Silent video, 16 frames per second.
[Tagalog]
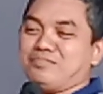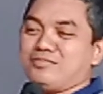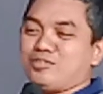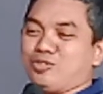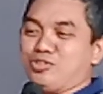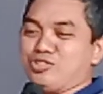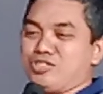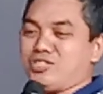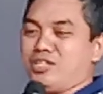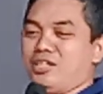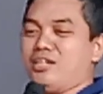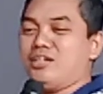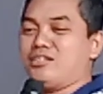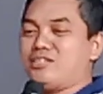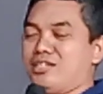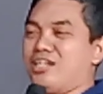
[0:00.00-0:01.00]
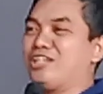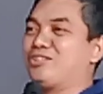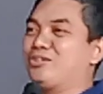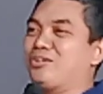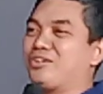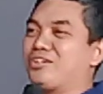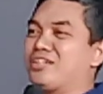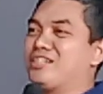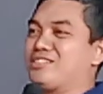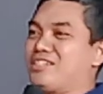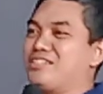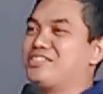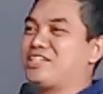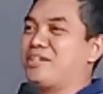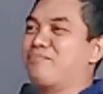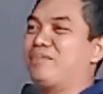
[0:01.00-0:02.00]
kung si Senator ah,
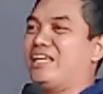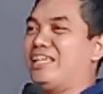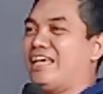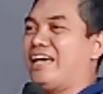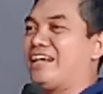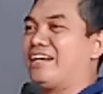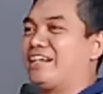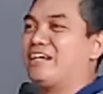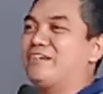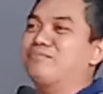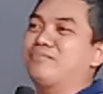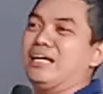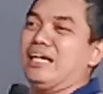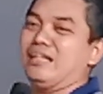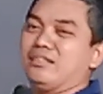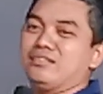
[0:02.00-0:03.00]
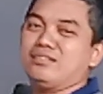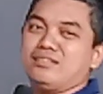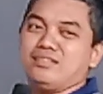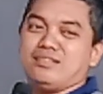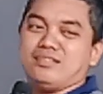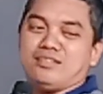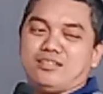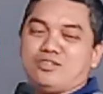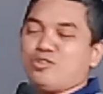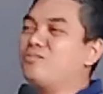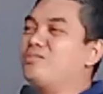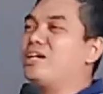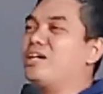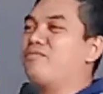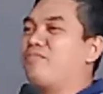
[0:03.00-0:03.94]
Cynthia Villar naghambal, pero mga